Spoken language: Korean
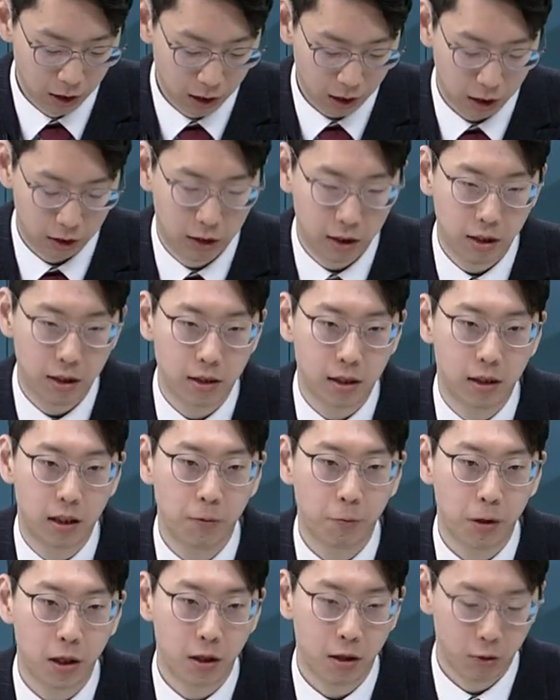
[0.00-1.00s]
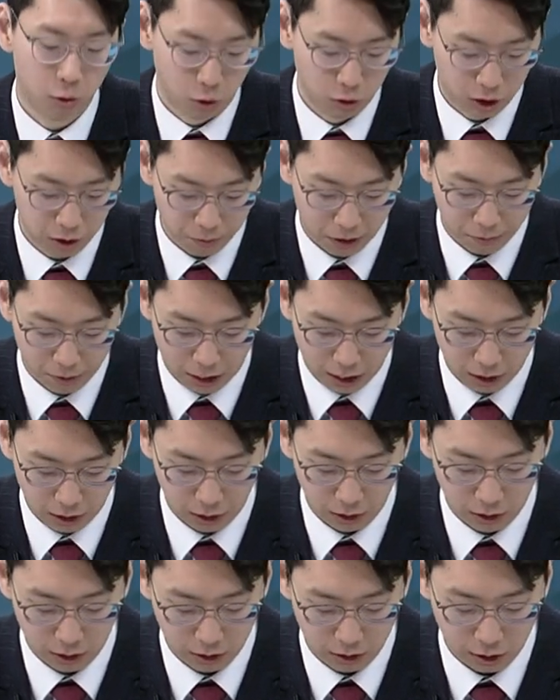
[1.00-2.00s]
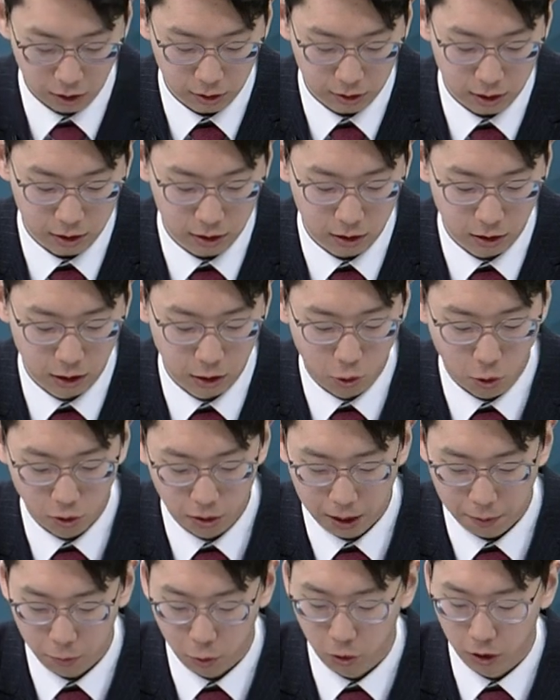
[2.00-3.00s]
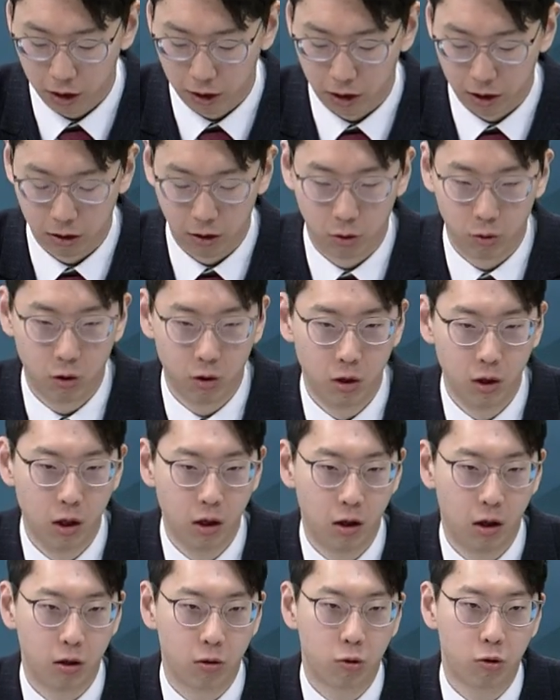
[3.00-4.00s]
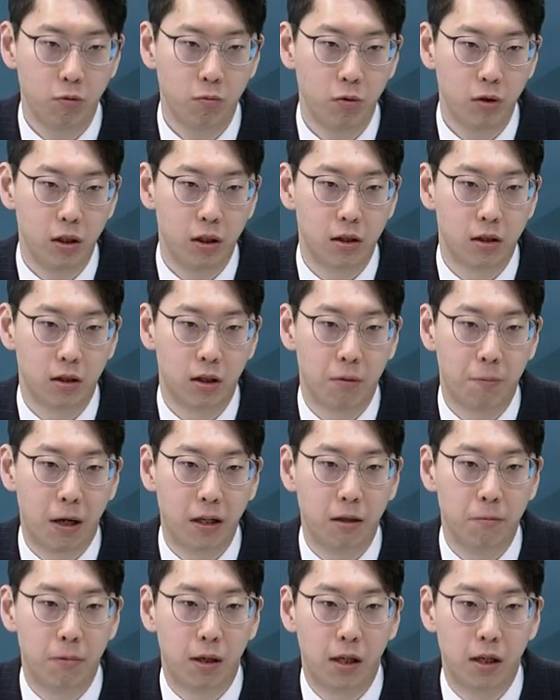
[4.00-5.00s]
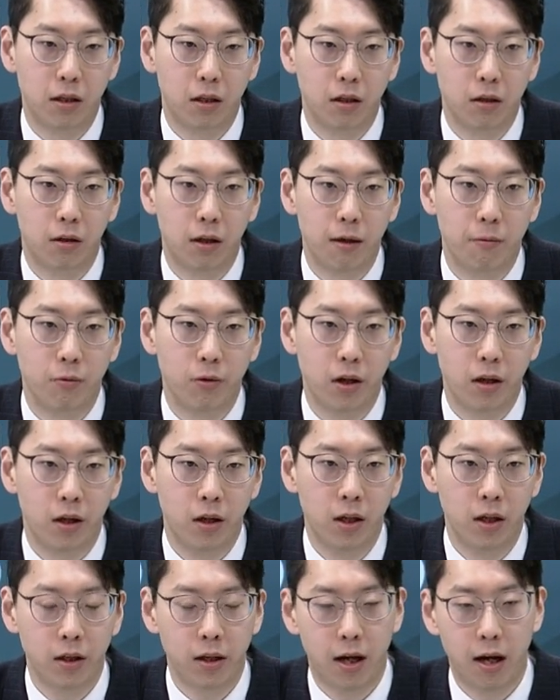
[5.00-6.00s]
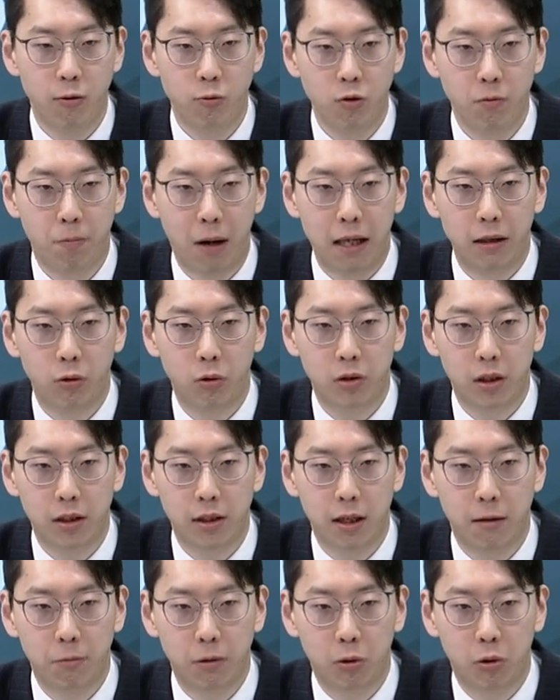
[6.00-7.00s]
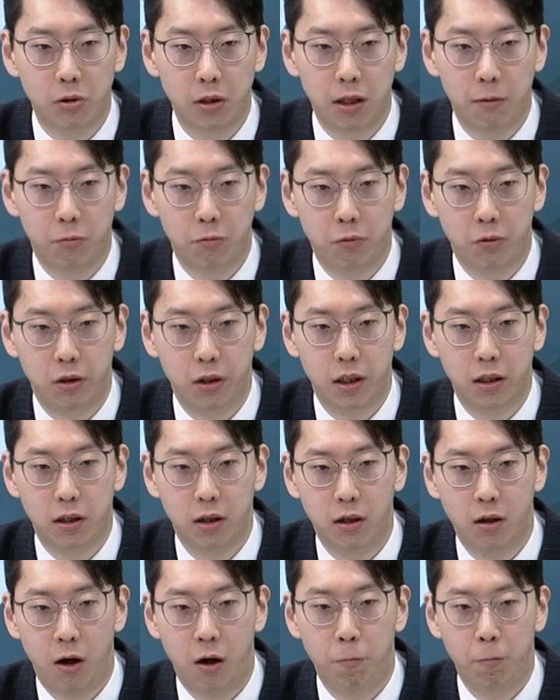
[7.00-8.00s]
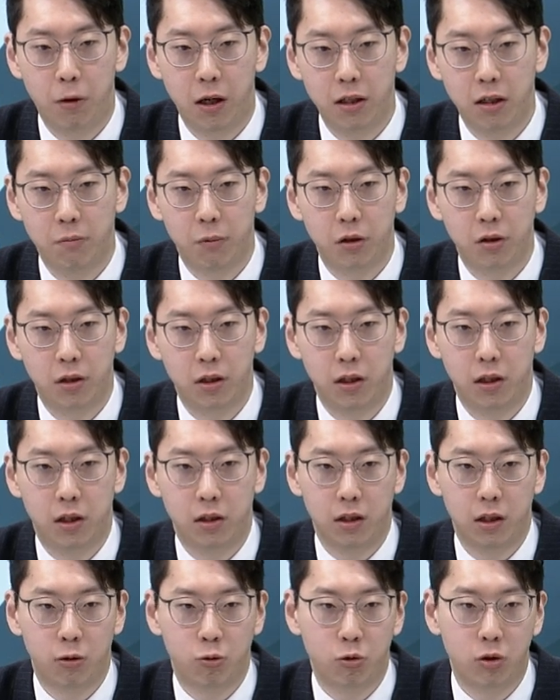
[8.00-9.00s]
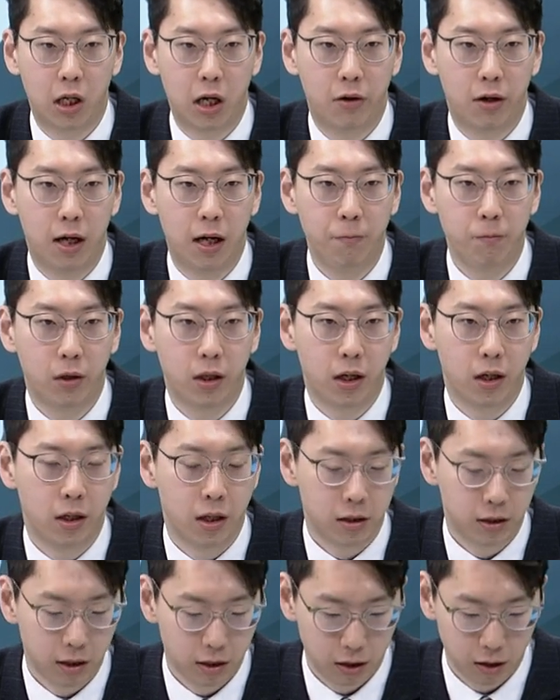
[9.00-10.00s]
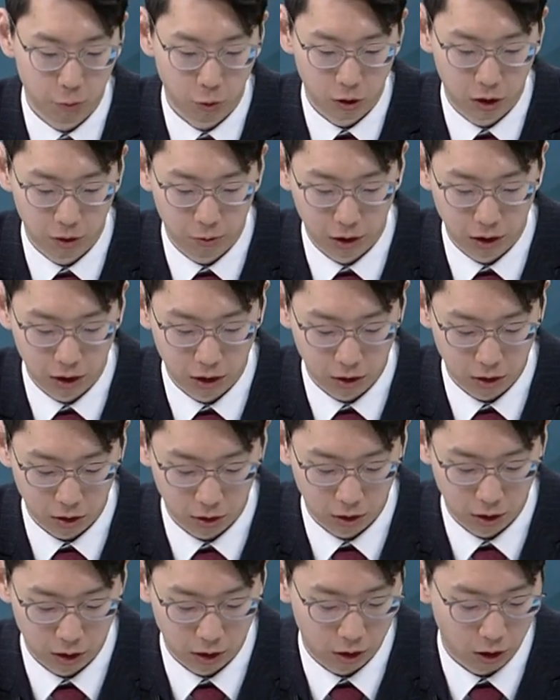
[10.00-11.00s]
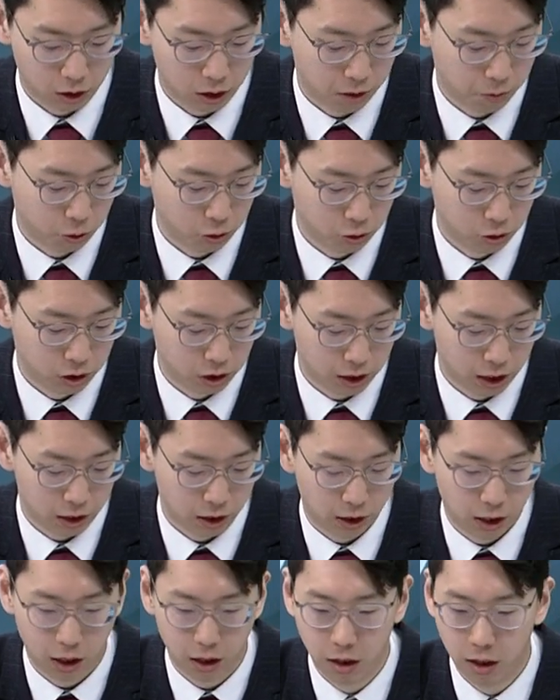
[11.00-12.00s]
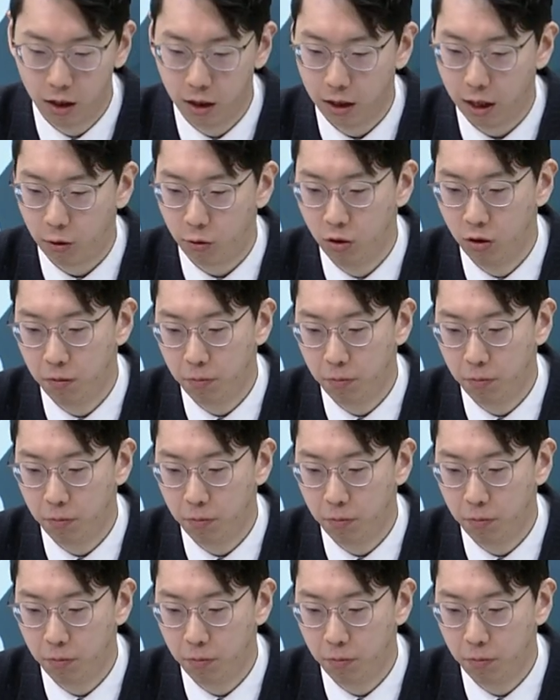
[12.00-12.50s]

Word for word: 아, 특히 이제 10개년 로드맵 안에 있는 석세스 2030에 대해서도 어, 충분히 인증을 받은 바가 있기 때문에 향후 반도체 장비 소재 부분들에서 어플라이드 머티리얼즈의 주가와 함께 S&T 모티브의 실적들을 견해 볼 수 있지 않을까라고